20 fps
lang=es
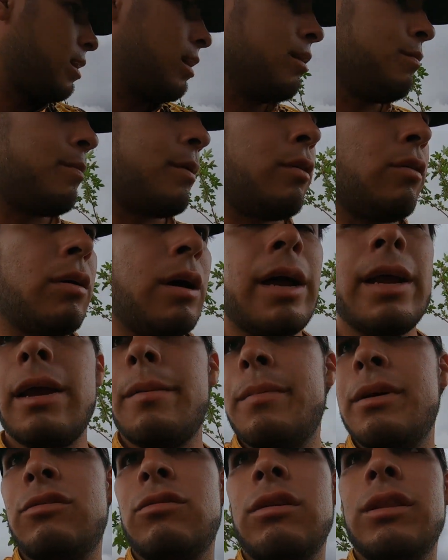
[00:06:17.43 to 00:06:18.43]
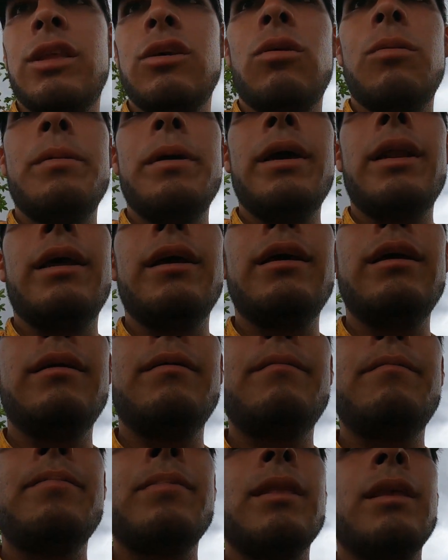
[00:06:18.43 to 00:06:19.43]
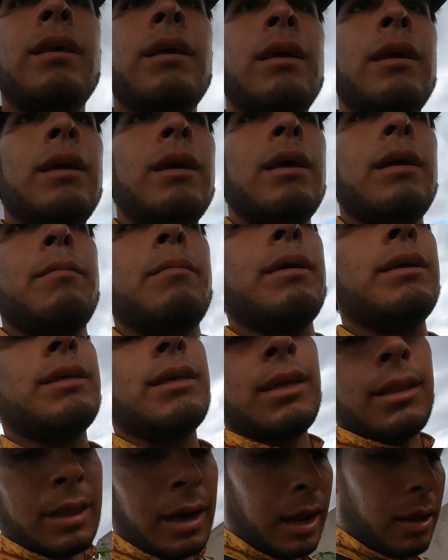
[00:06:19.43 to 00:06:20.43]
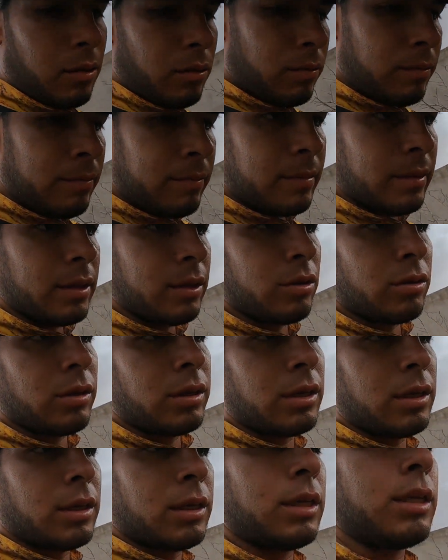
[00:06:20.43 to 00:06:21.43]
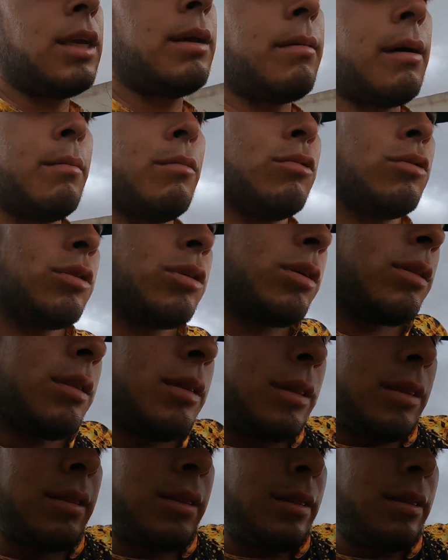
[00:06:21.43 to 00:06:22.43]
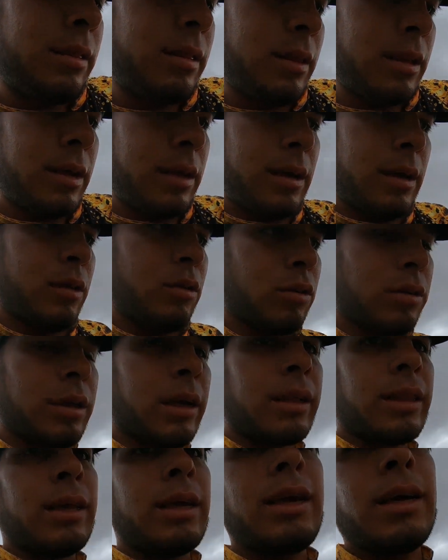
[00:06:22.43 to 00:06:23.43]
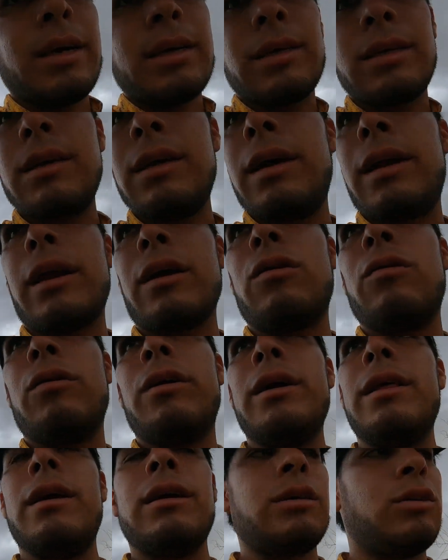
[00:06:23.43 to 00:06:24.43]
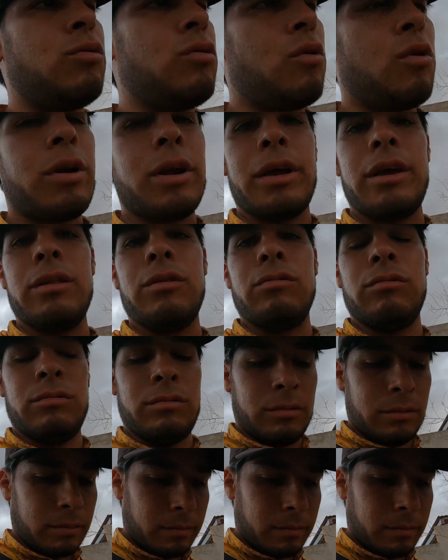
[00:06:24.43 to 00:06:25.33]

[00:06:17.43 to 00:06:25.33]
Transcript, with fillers: espero hayan visto el tiro bien ahí bien centrado entonces llevamos eh, dos ardillas eh, recogidas y un conejito